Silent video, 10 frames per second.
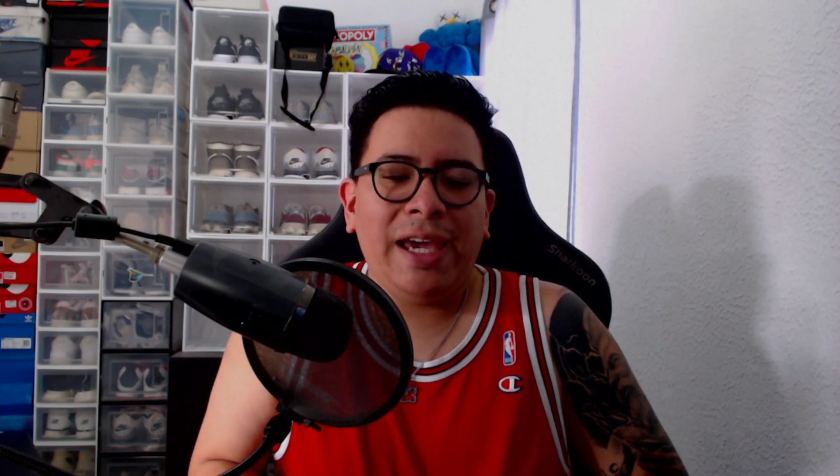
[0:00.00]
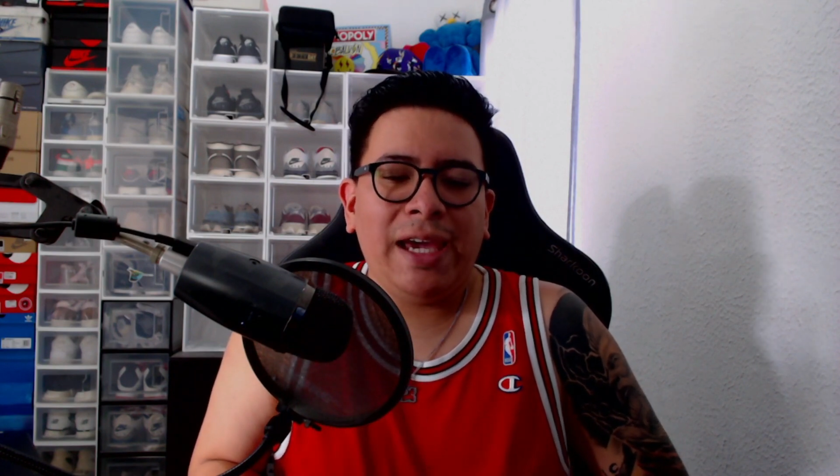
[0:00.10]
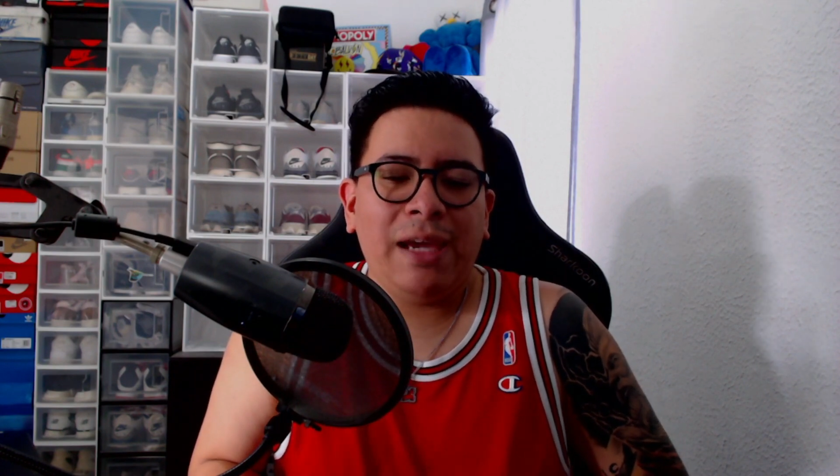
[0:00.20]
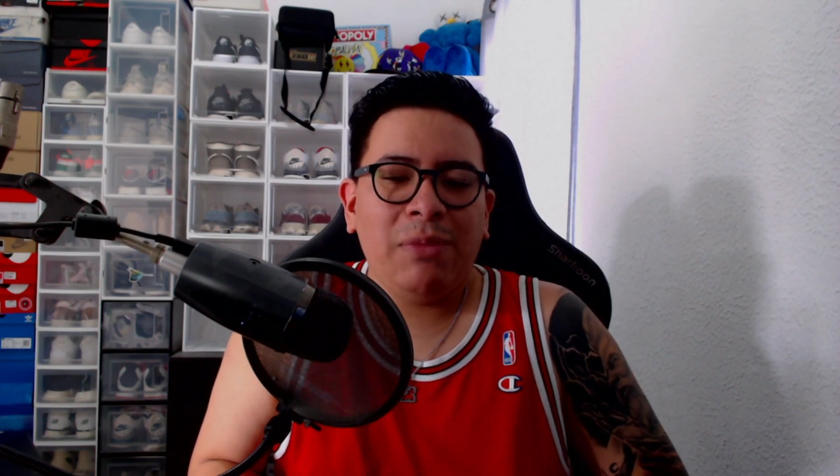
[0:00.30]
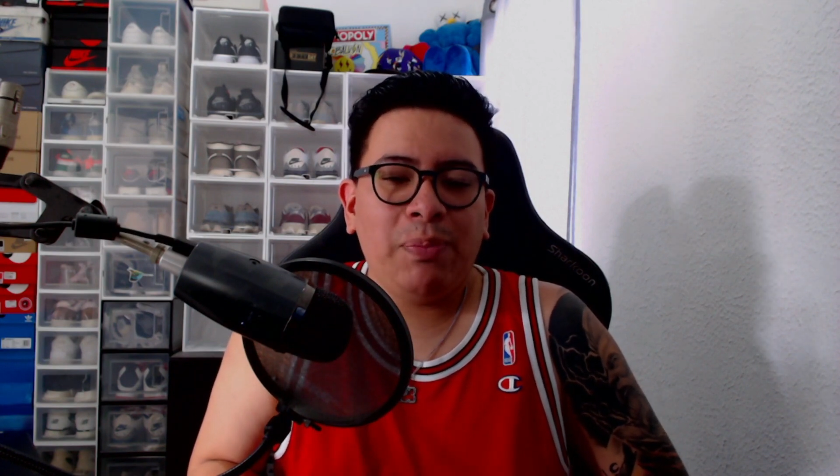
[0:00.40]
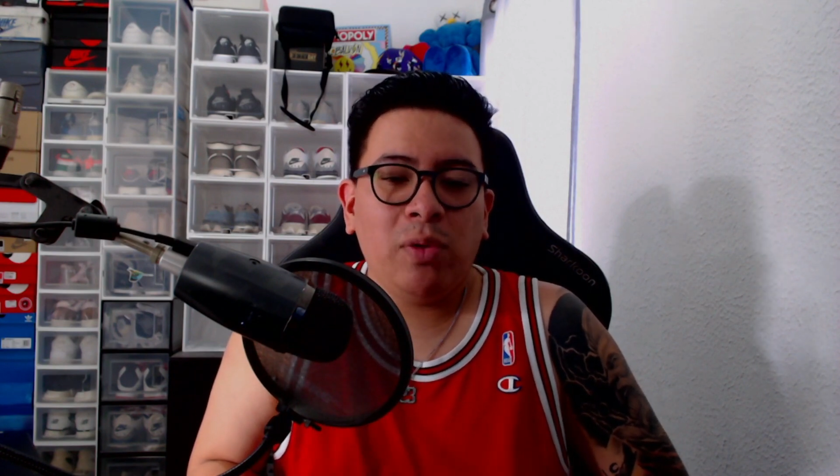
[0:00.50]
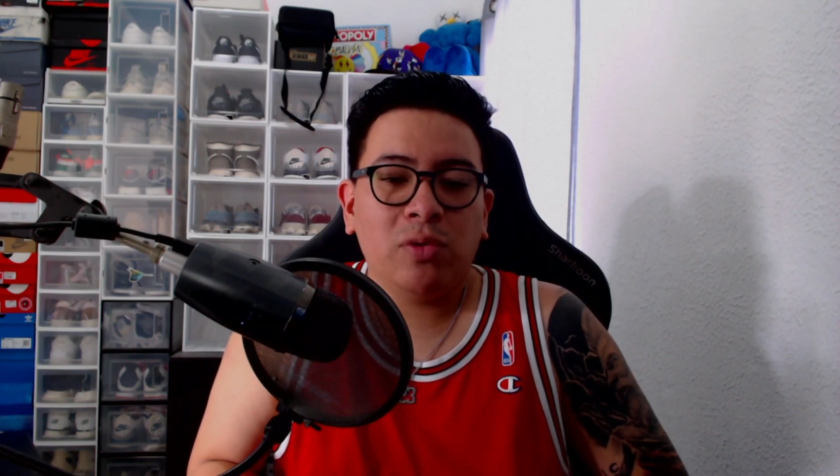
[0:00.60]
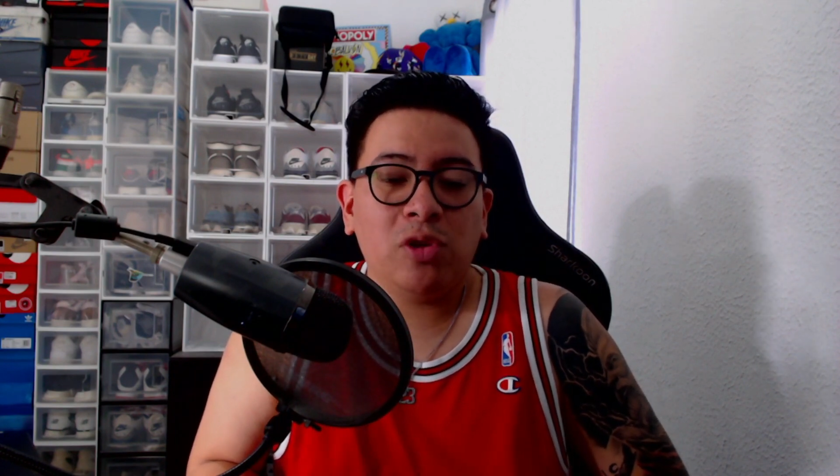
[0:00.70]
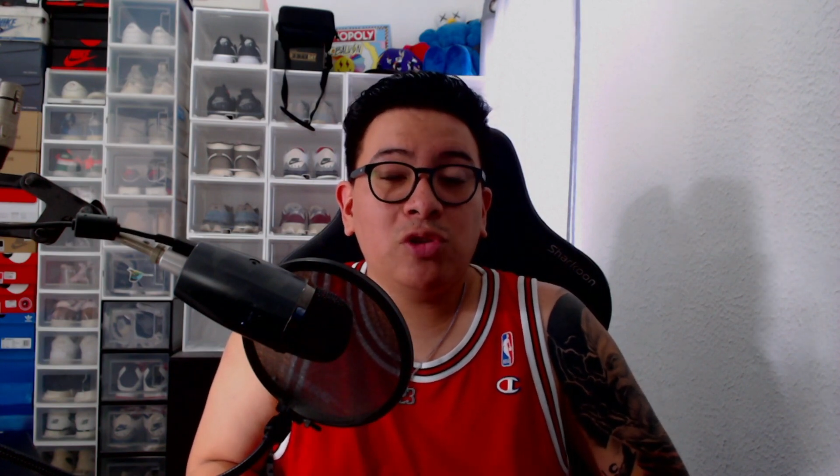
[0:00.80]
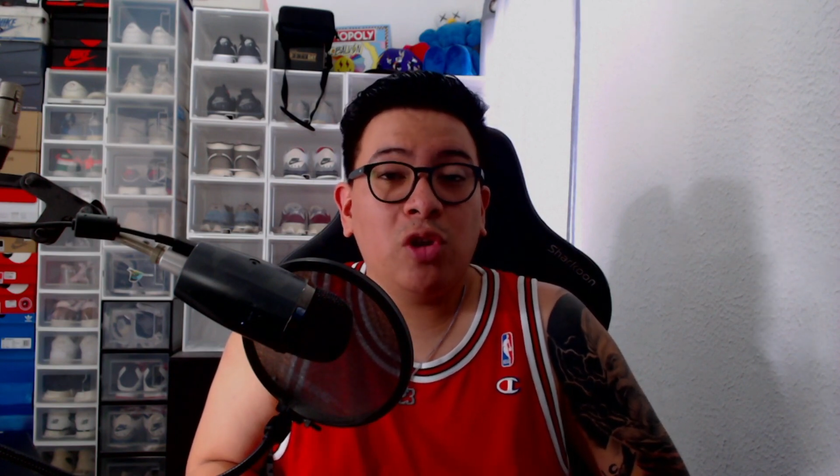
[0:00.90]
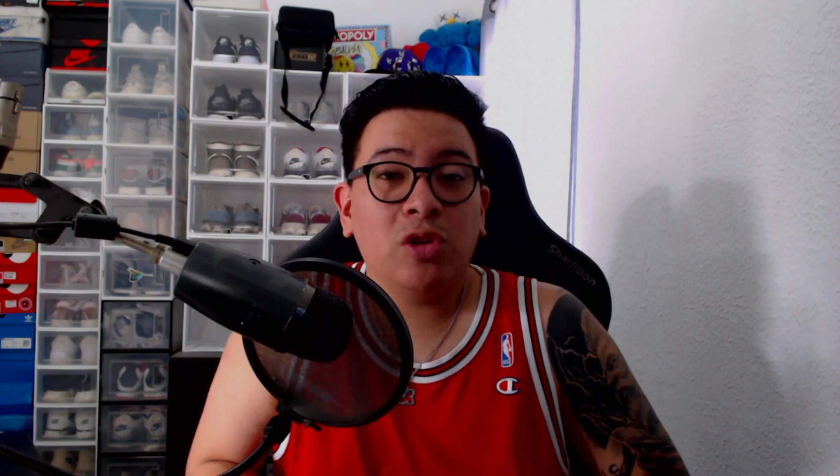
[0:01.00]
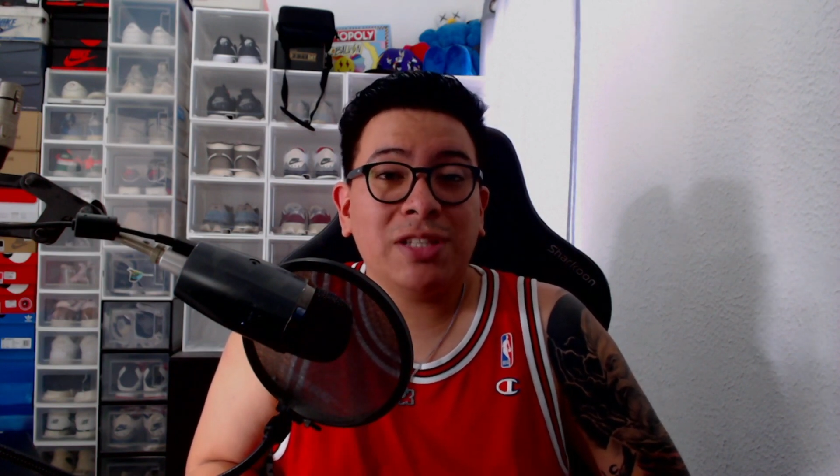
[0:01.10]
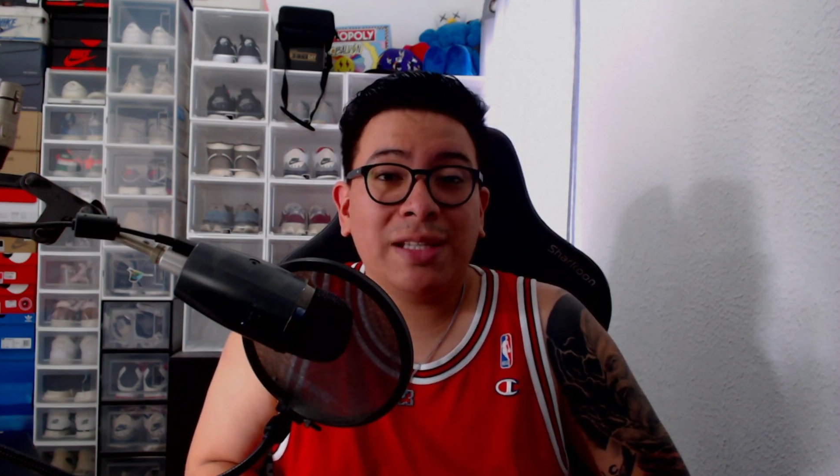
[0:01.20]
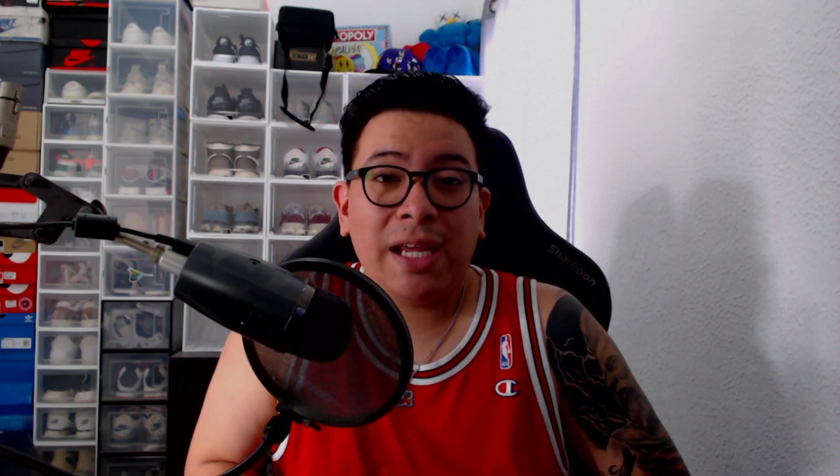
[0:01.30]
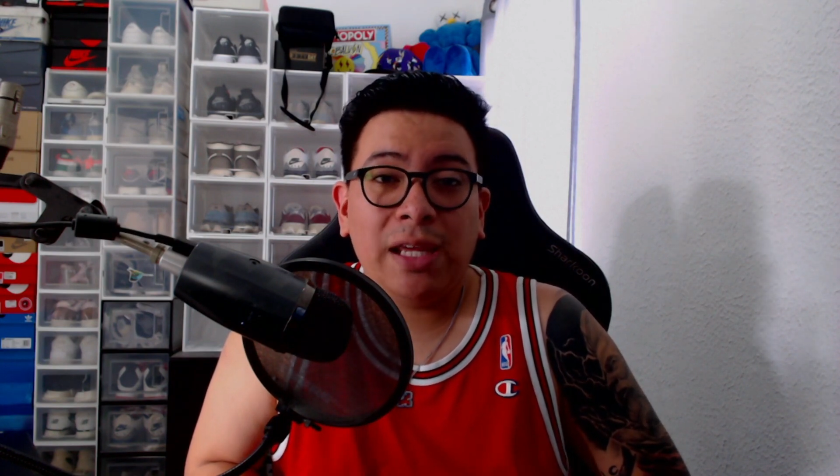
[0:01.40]
eh, mis productos yo los he
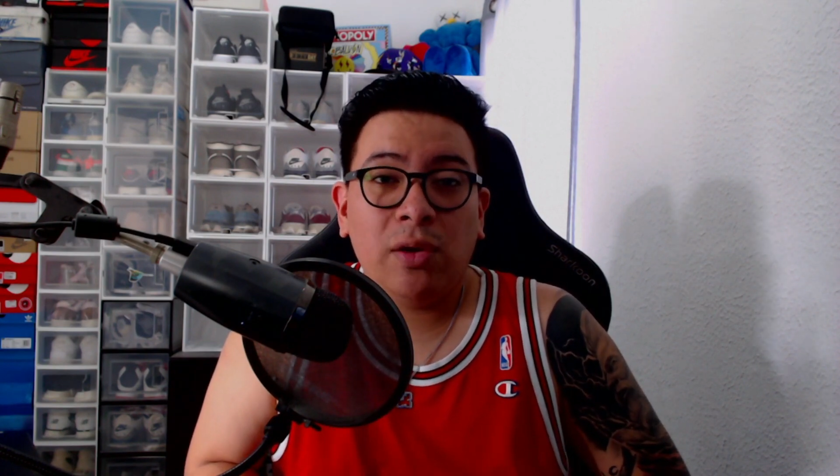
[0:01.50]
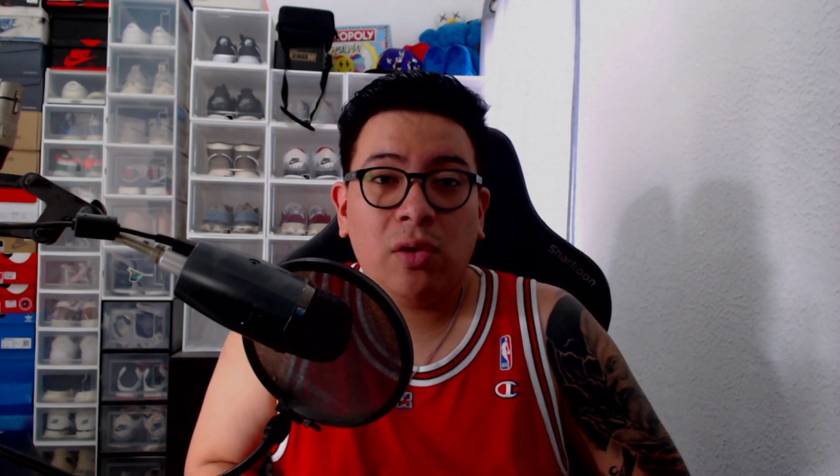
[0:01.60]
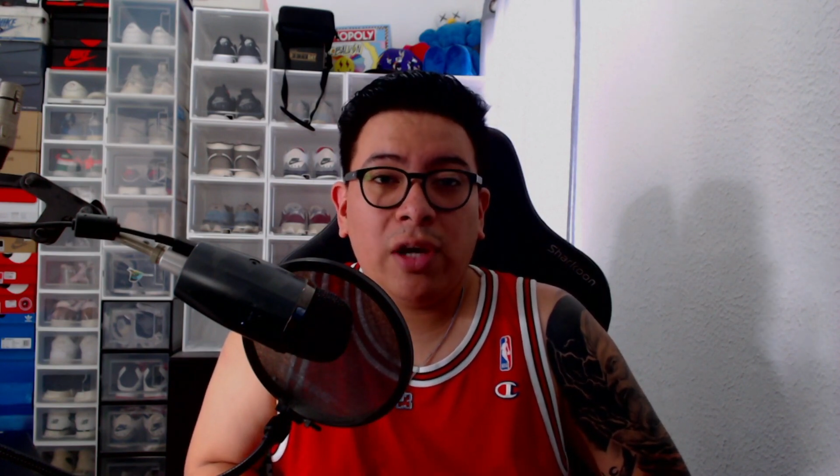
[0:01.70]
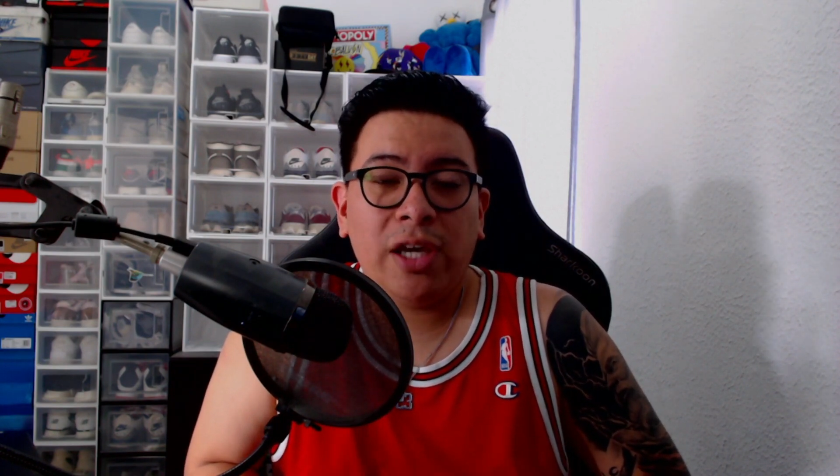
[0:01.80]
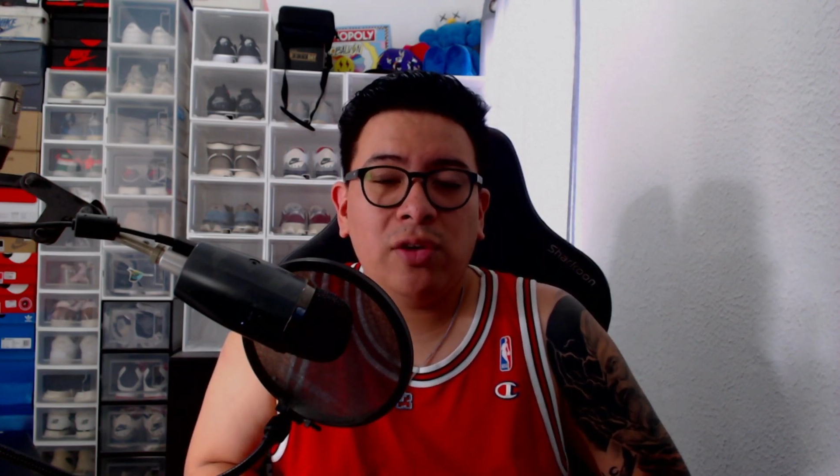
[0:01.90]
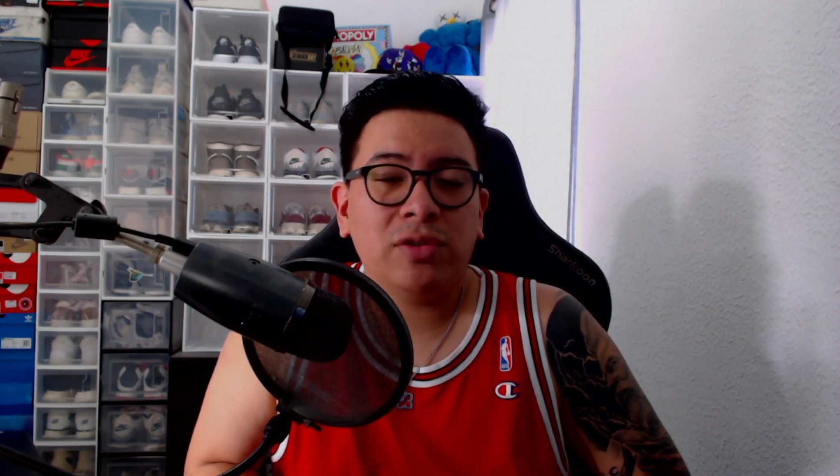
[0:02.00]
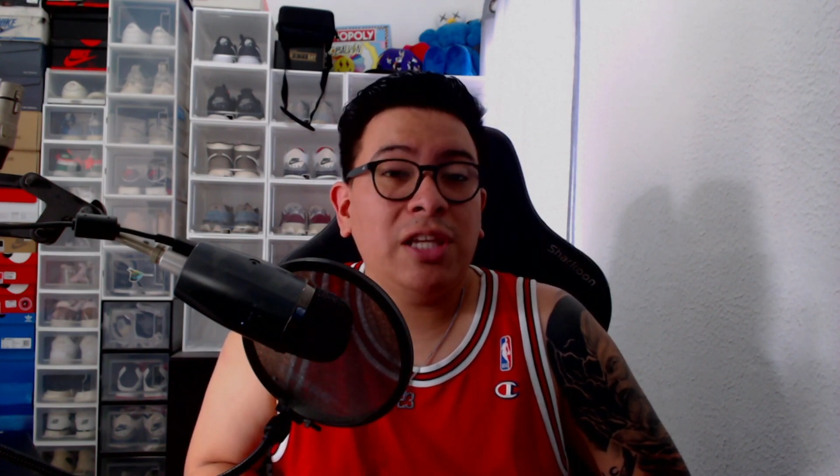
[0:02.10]
traído con ellos